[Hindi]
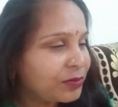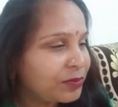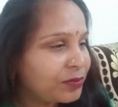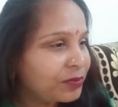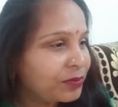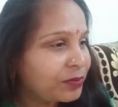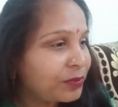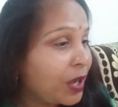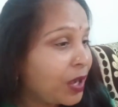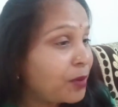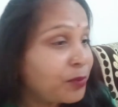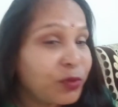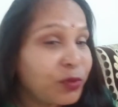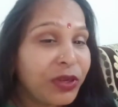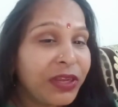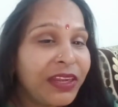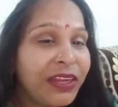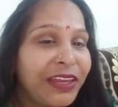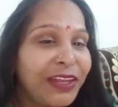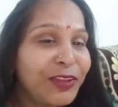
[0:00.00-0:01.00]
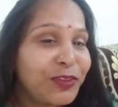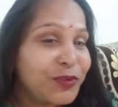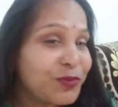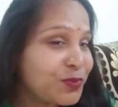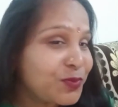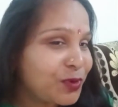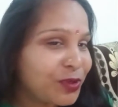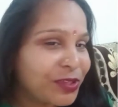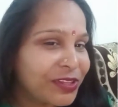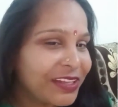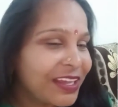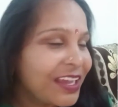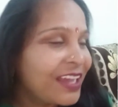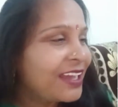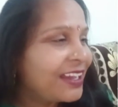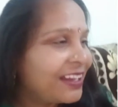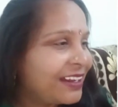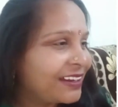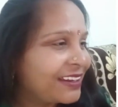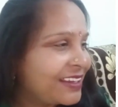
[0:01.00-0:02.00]
मामूली नहीं तुम बहुत
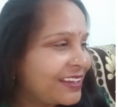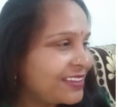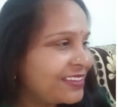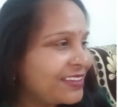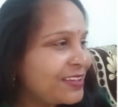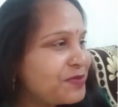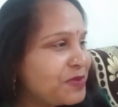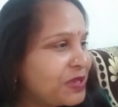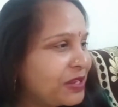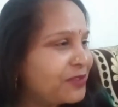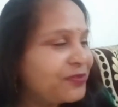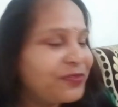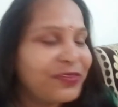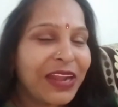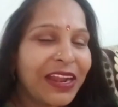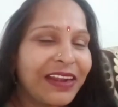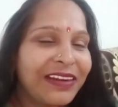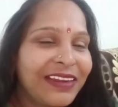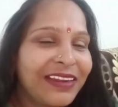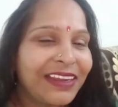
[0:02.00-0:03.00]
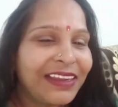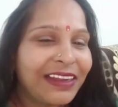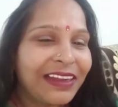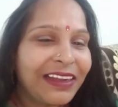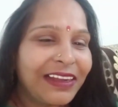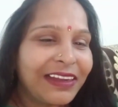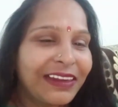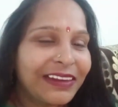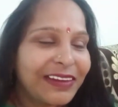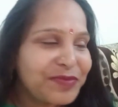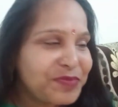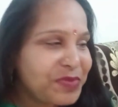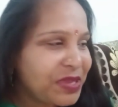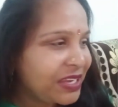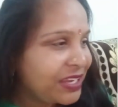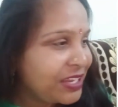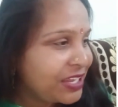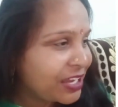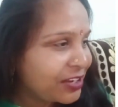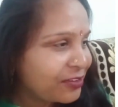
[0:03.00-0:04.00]
किसी मेरी फ्रेंड ने कहा अगर मेरी
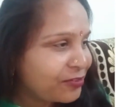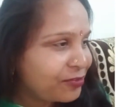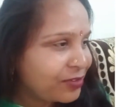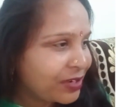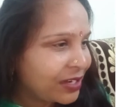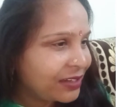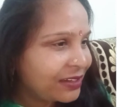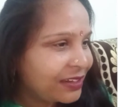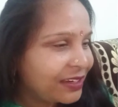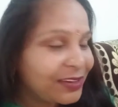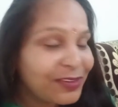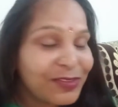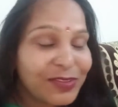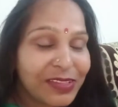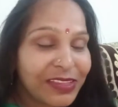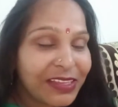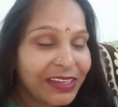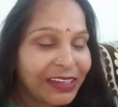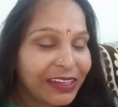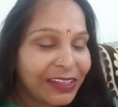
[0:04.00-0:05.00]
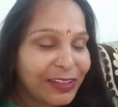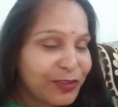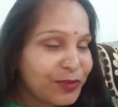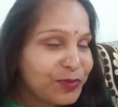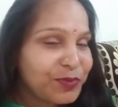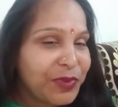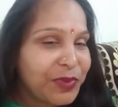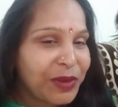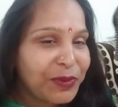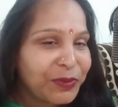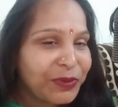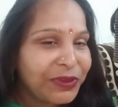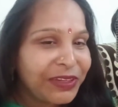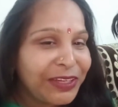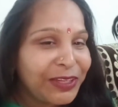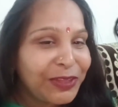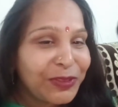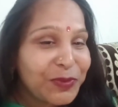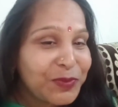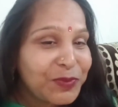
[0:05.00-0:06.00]
एक फ्रेंड है उसने कहा तुम मामूली नहीं
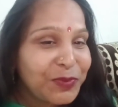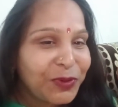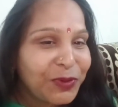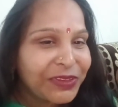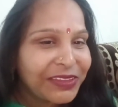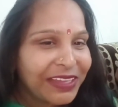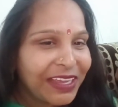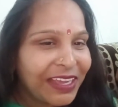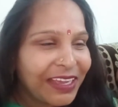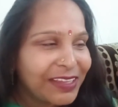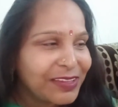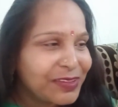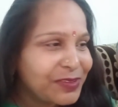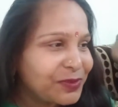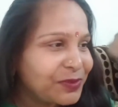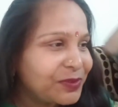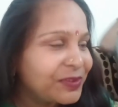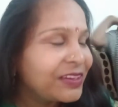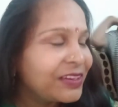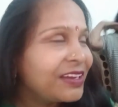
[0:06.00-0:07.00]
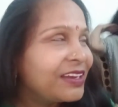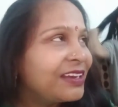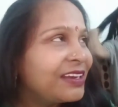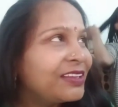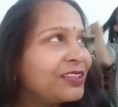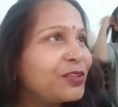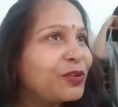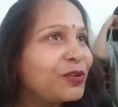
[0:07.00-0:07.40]
तुम बहुत ख़ास हो तो